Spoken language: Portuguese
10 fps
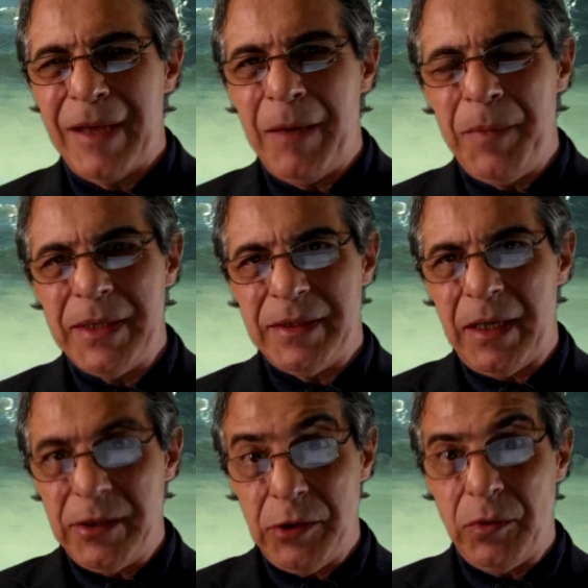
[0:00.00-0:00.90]

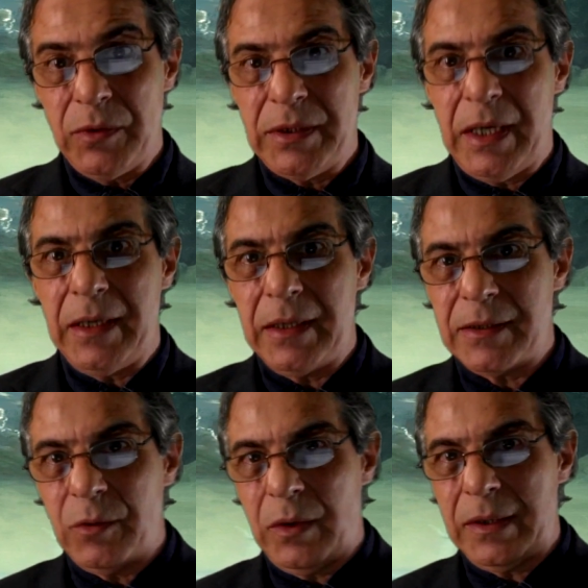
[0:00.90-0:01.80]
apesar de eu gostar
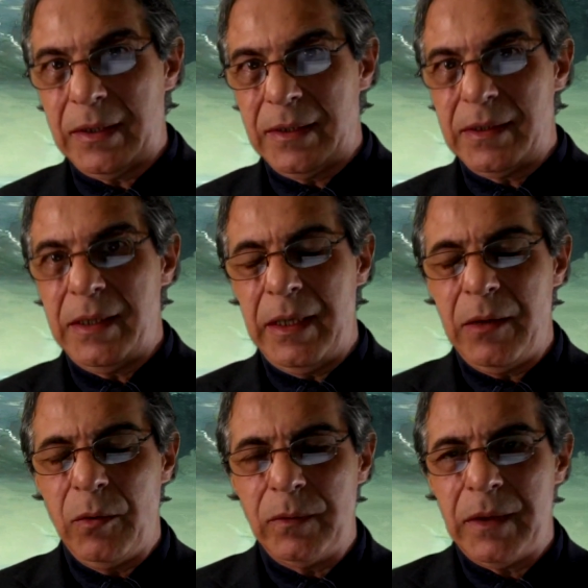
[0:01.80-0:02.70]
das notas que ele
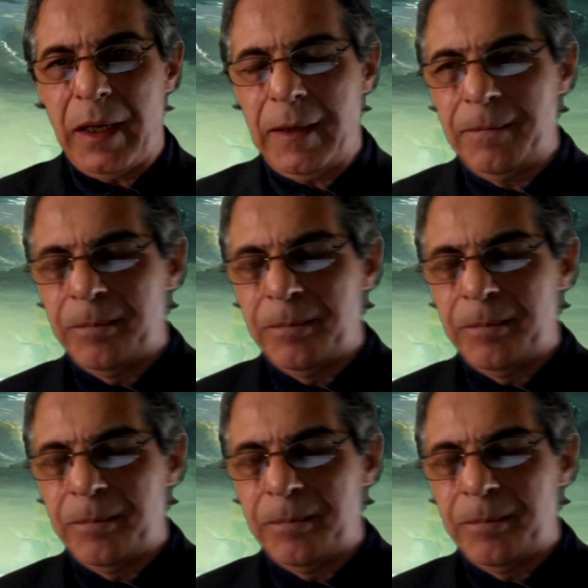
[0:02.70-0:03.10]
contém.